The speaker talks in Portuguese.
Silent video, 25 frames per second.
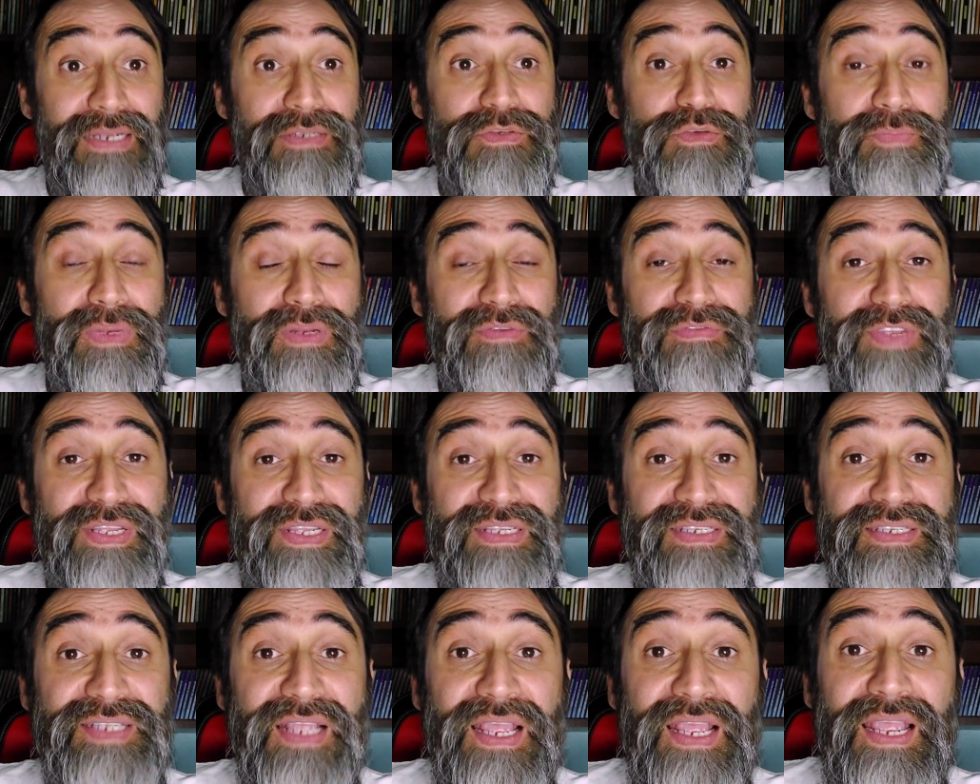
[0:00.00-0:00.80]
Mais uma
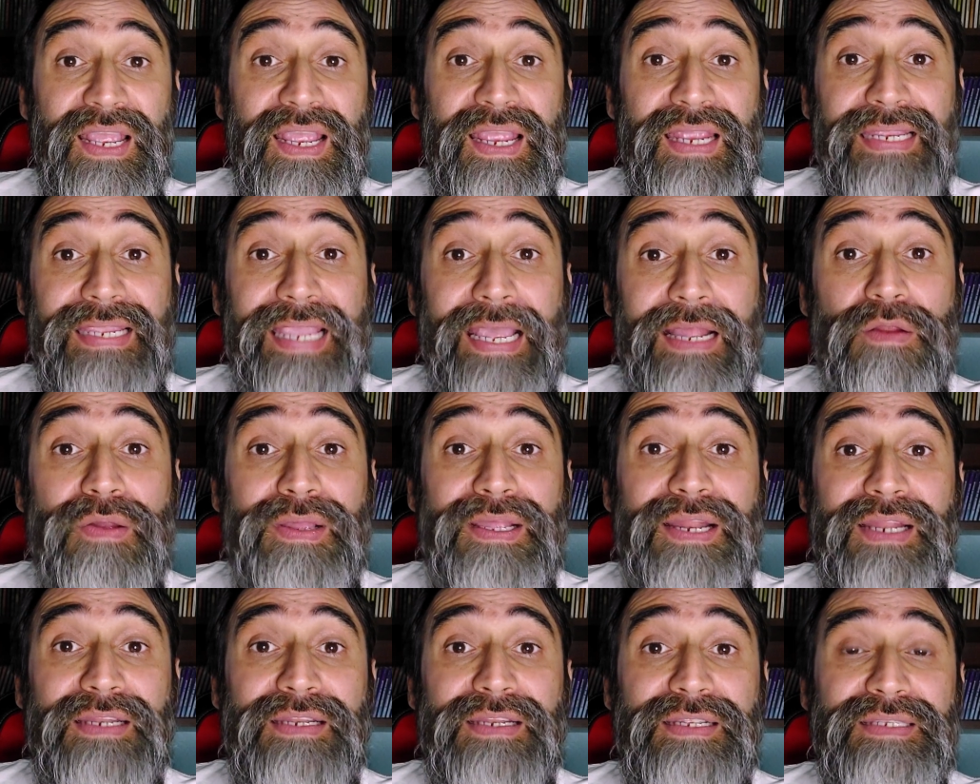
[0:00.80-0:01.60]
vez, Quero
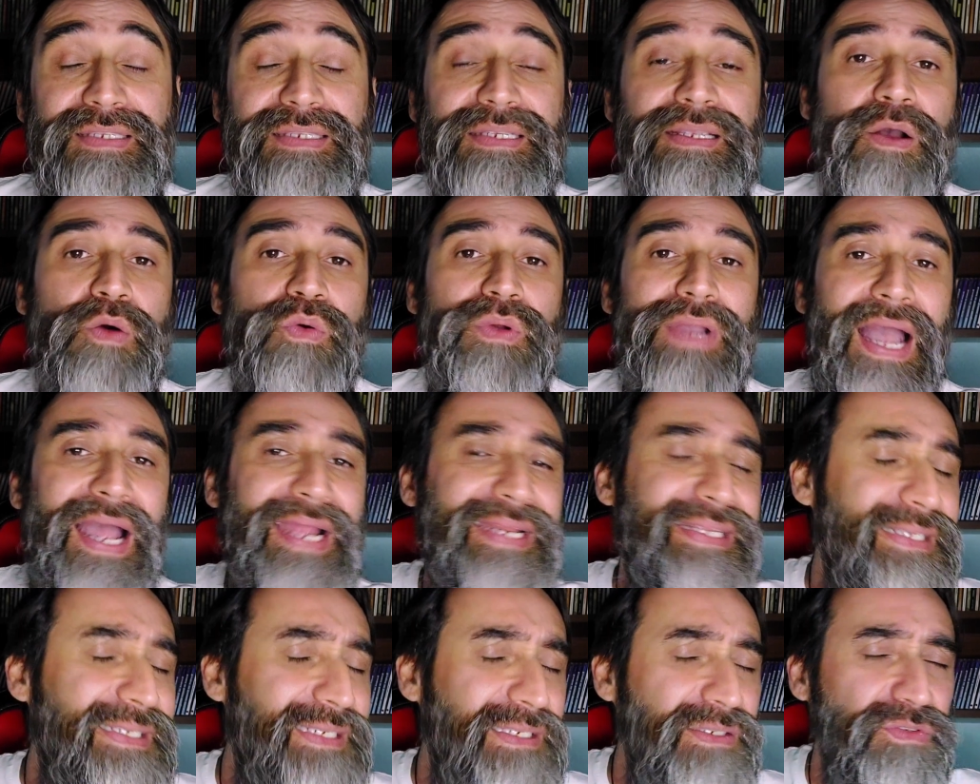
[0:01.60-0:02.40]
agradecer ao
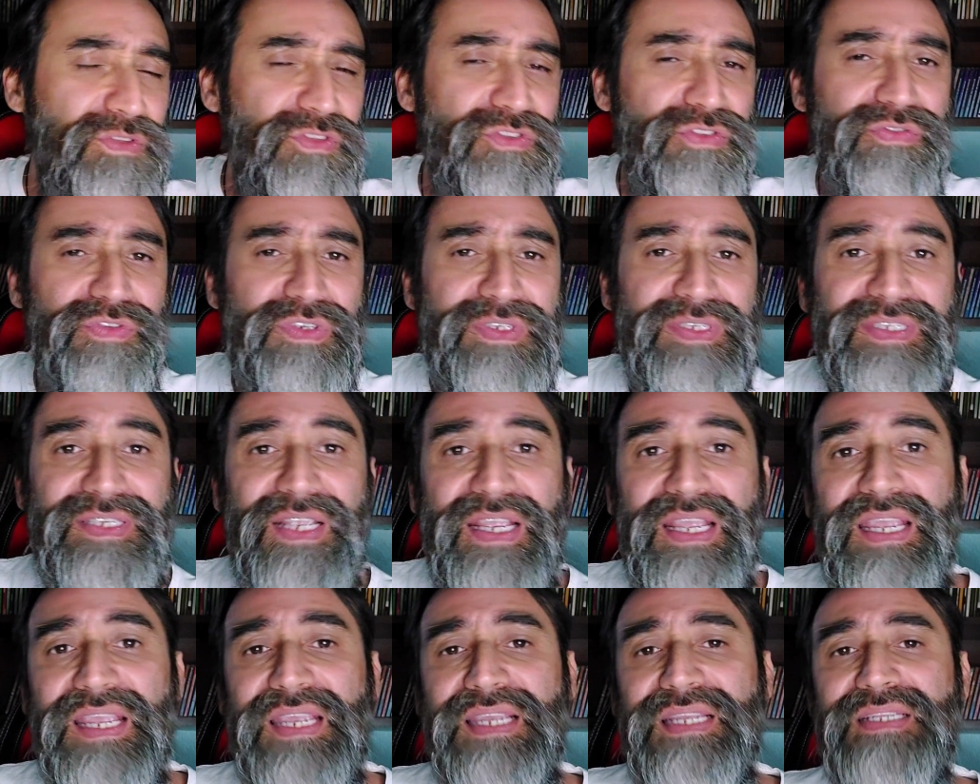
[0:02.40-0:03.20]
carinho de
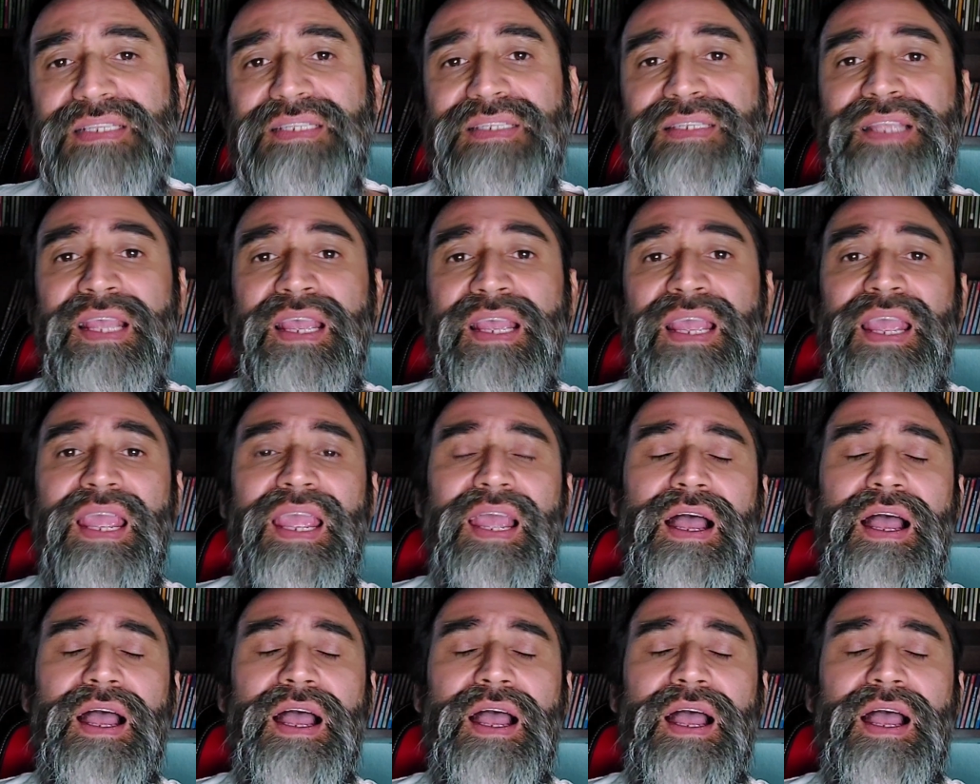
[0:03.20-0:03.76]
vocês,